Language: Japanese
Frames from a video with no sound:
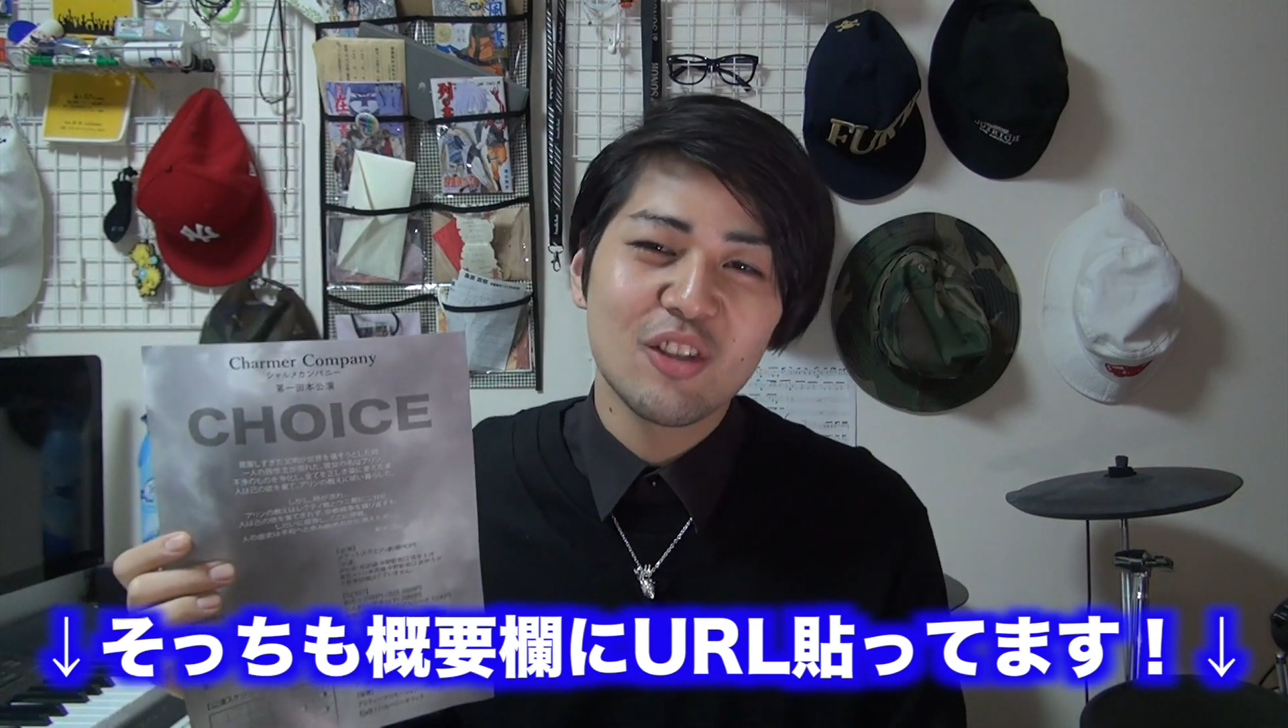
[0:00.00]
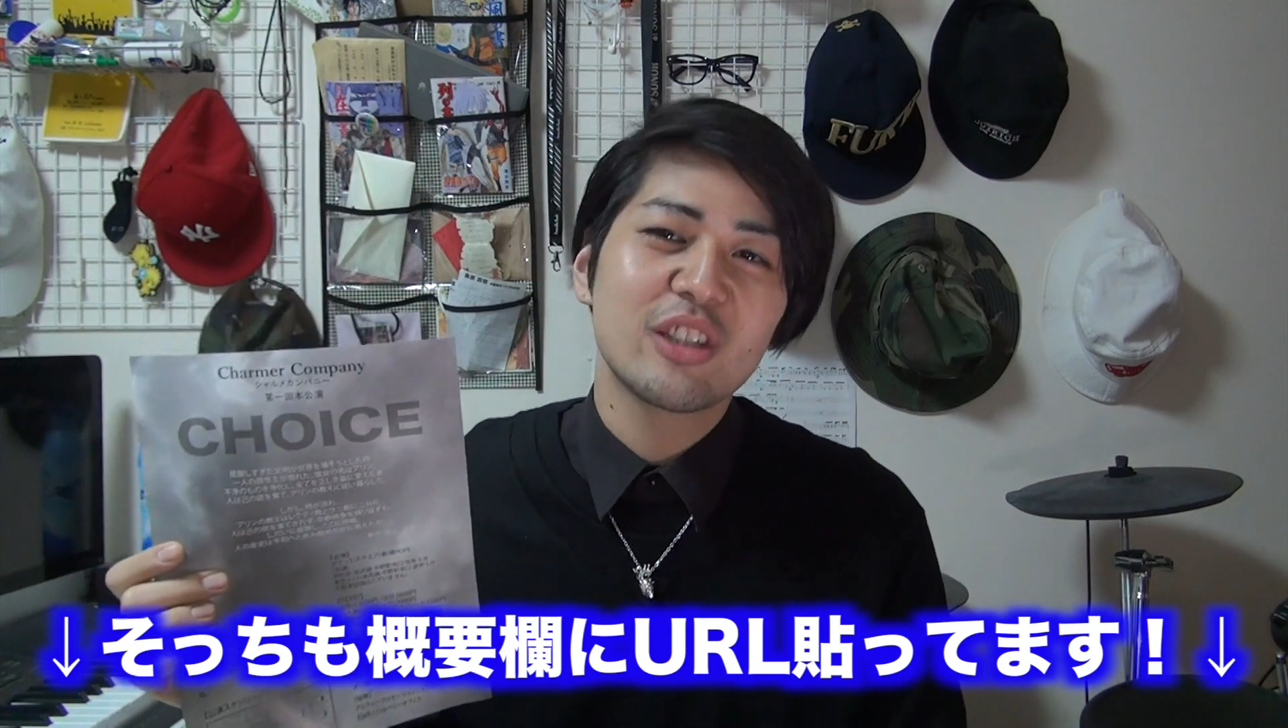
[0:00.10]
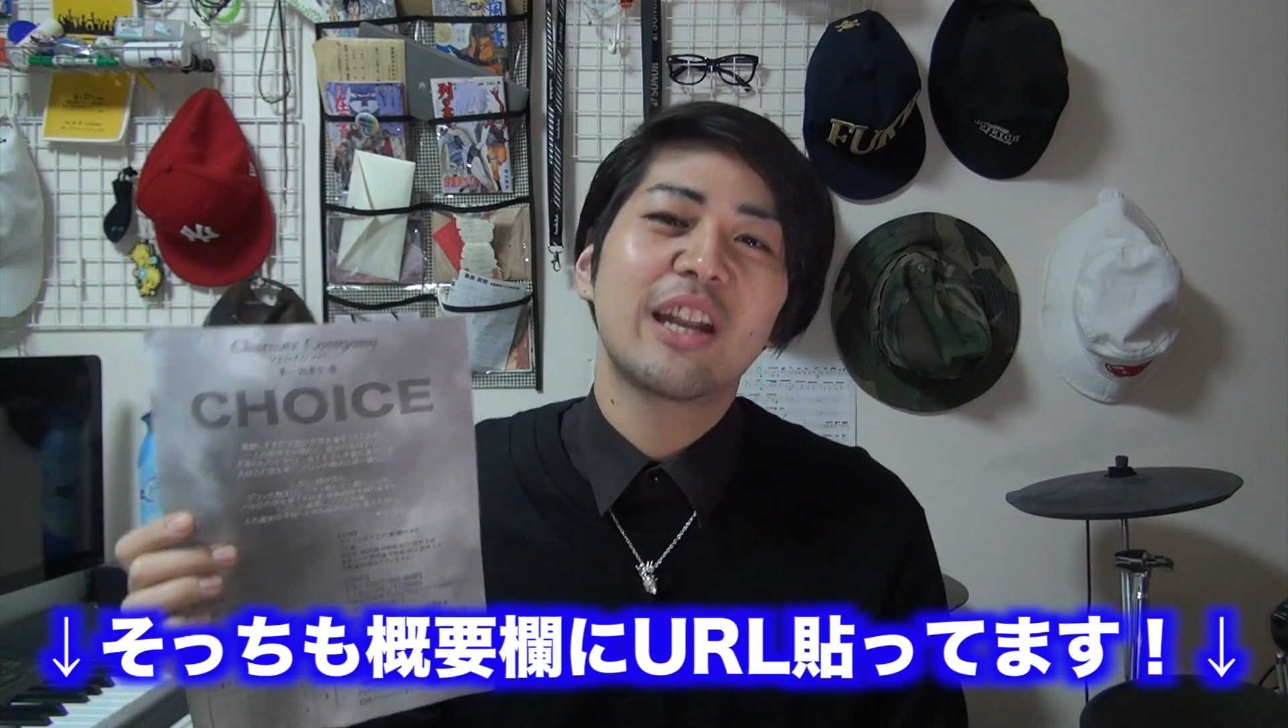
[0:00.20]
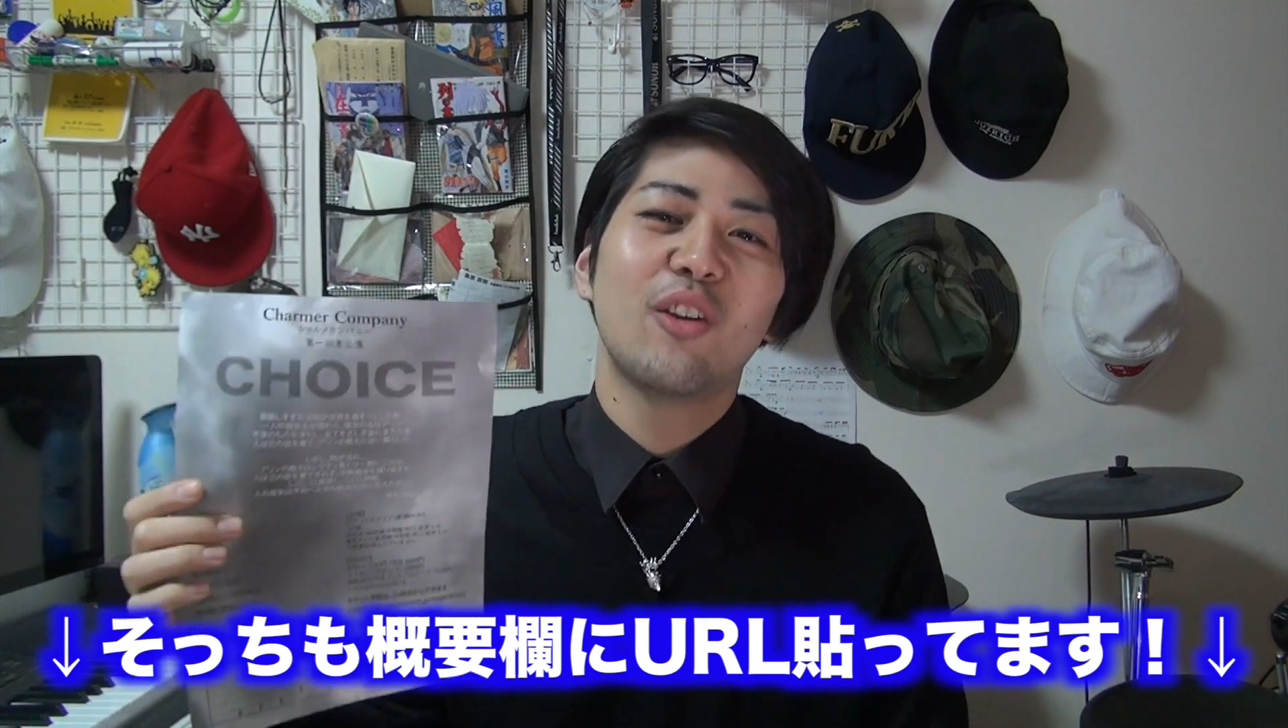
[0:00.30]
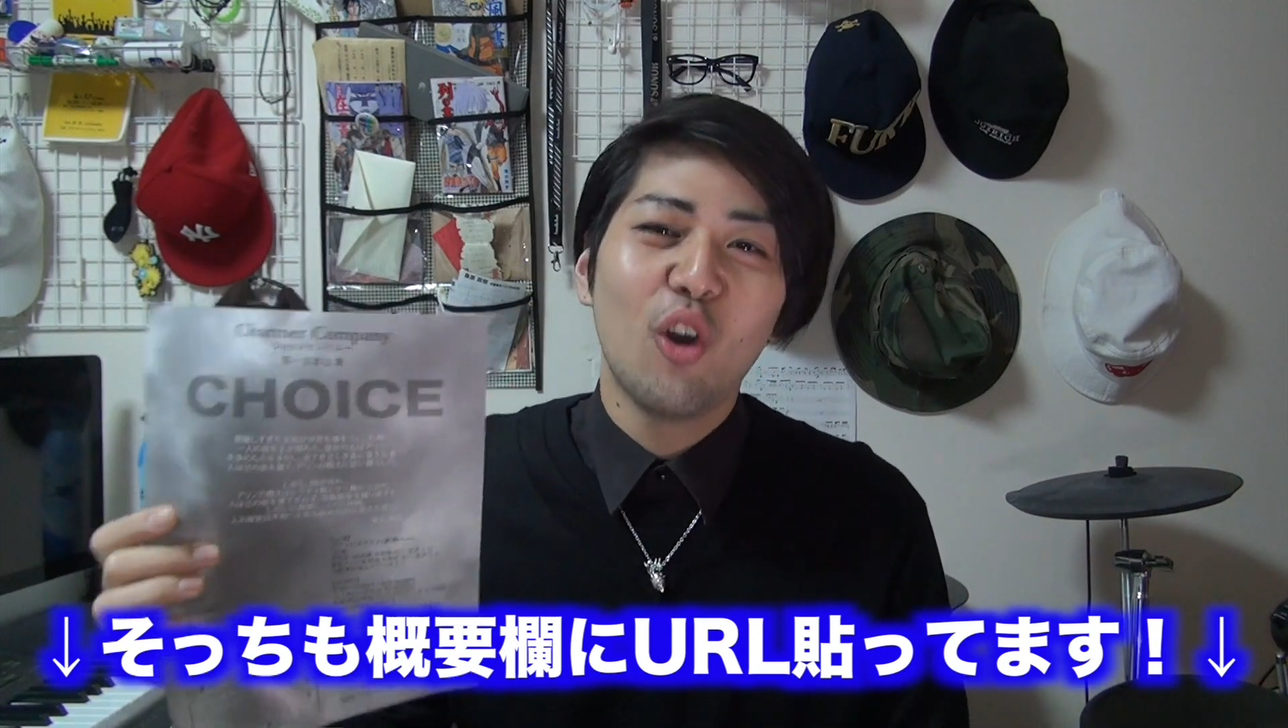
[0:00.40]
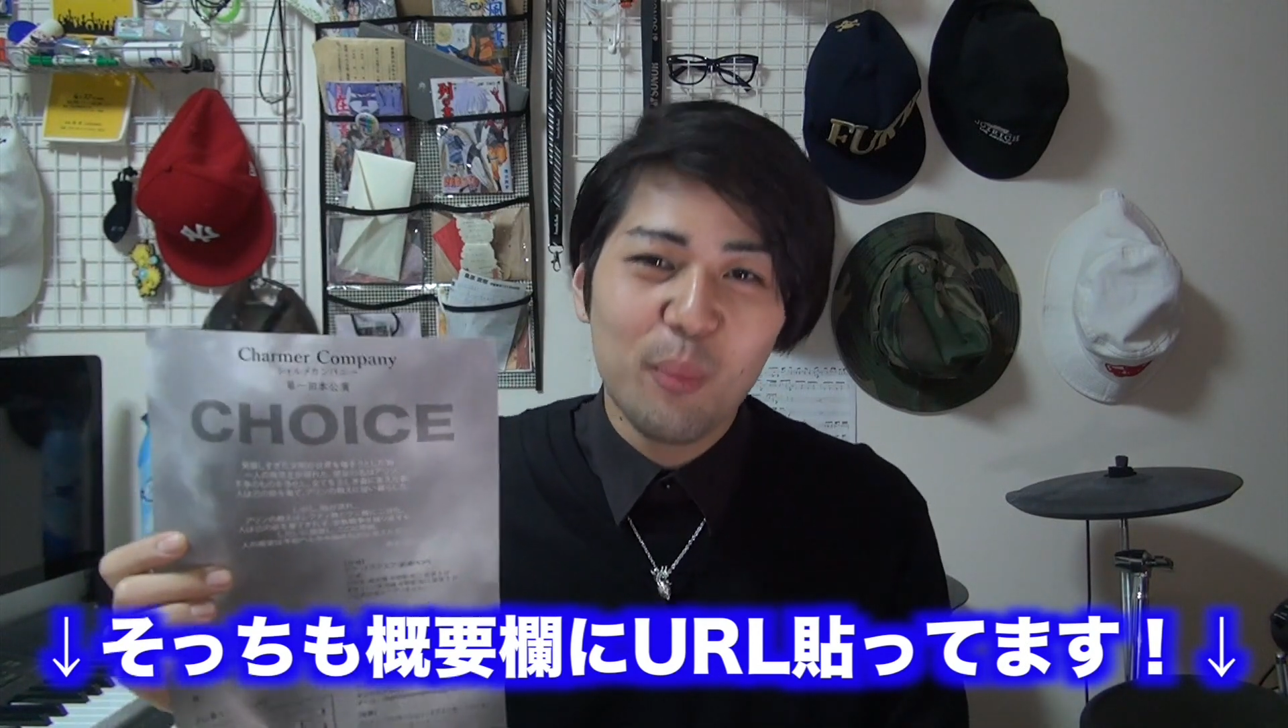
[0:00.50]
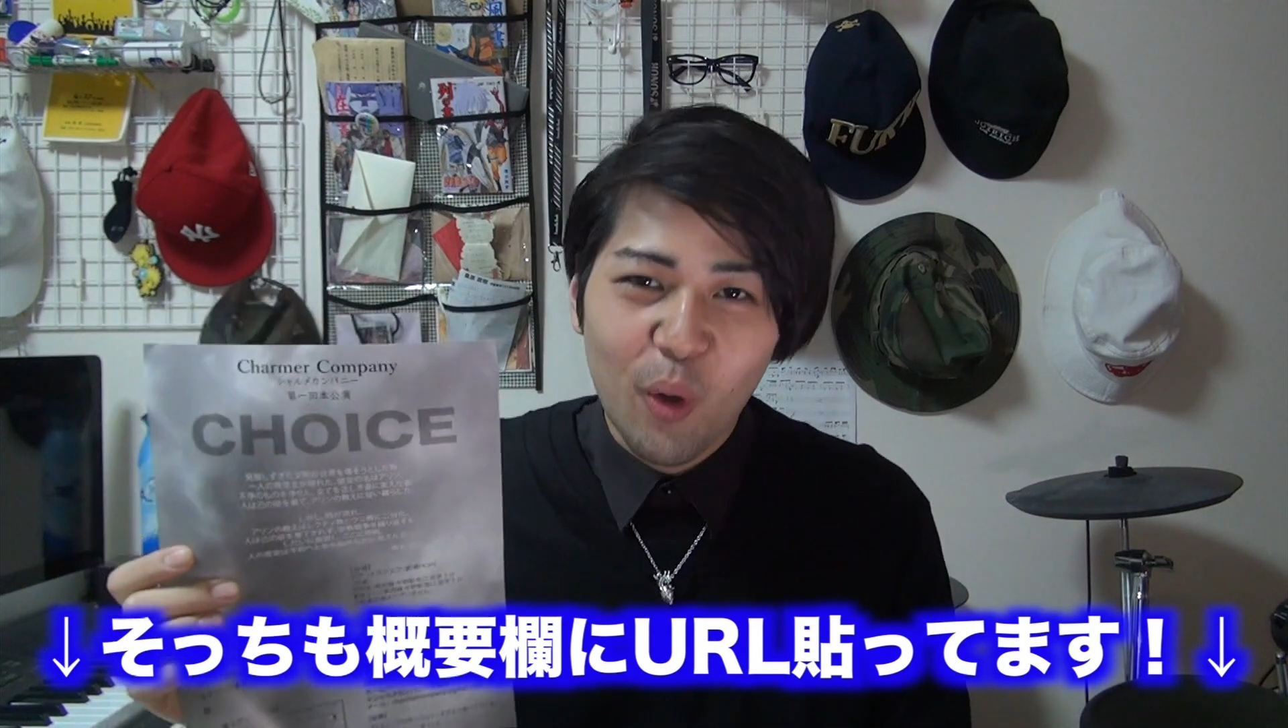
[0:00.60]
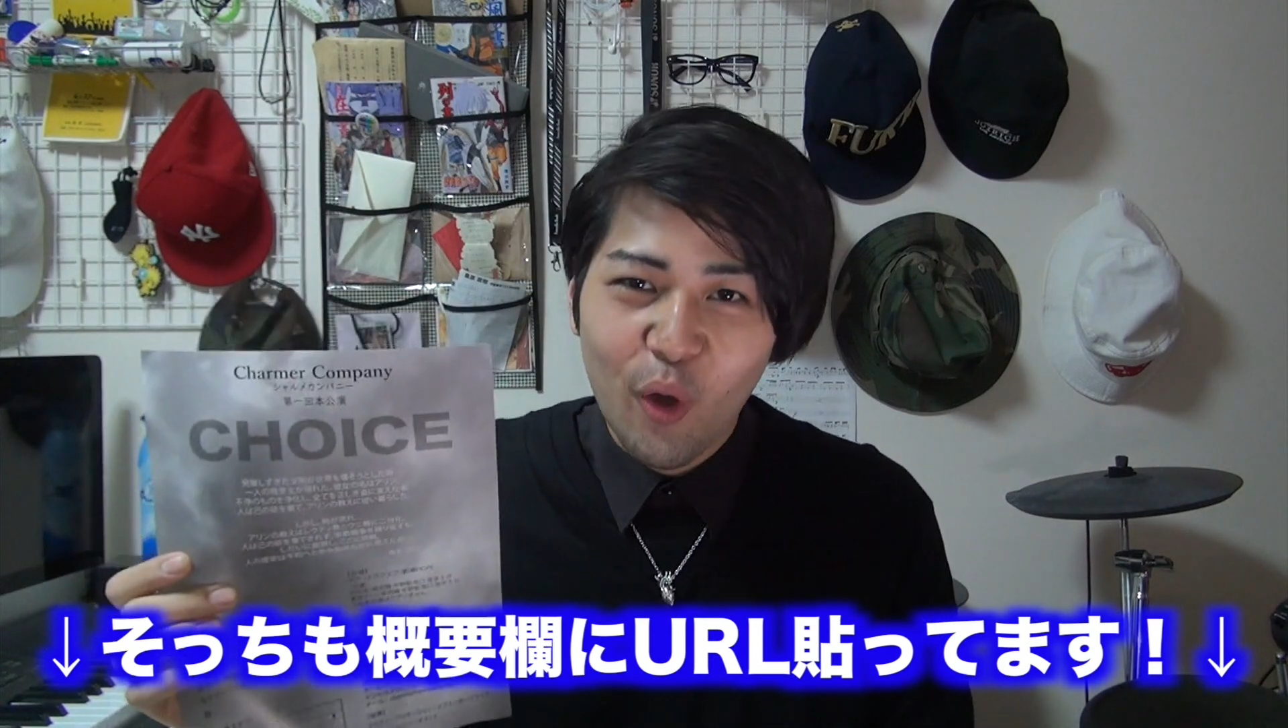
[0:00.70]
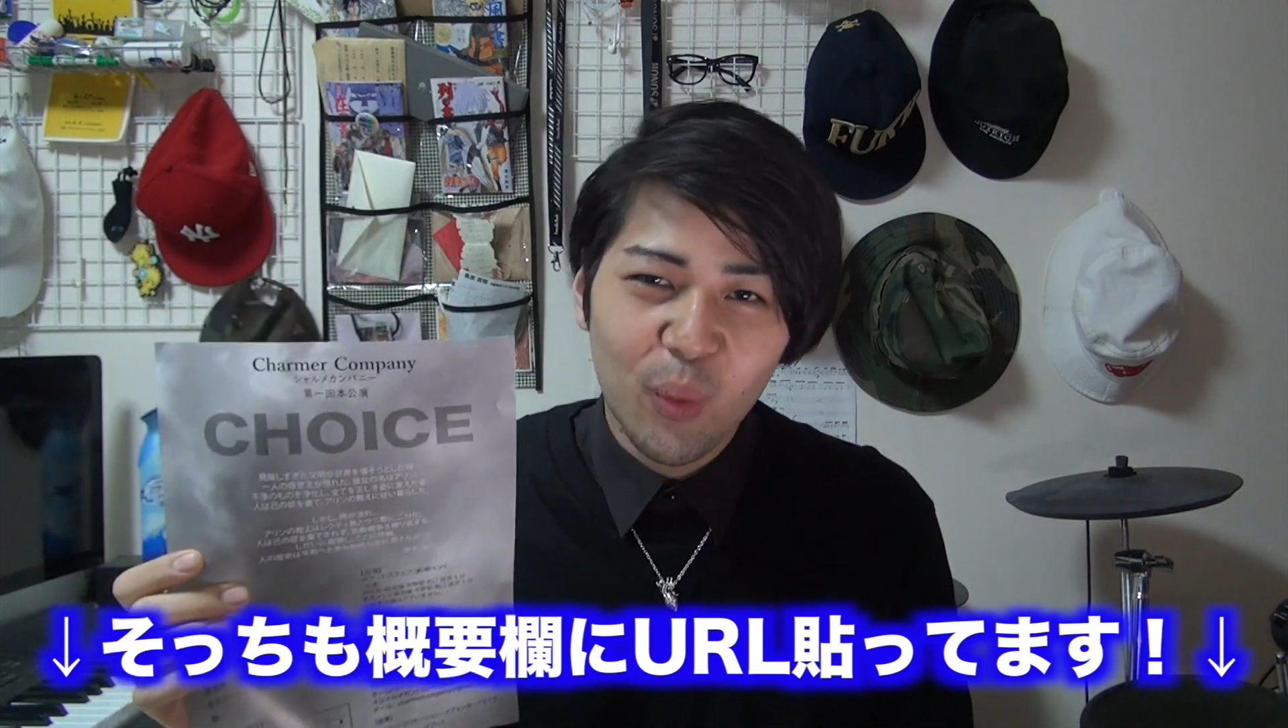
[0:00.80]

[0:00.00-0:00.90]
そちらの方も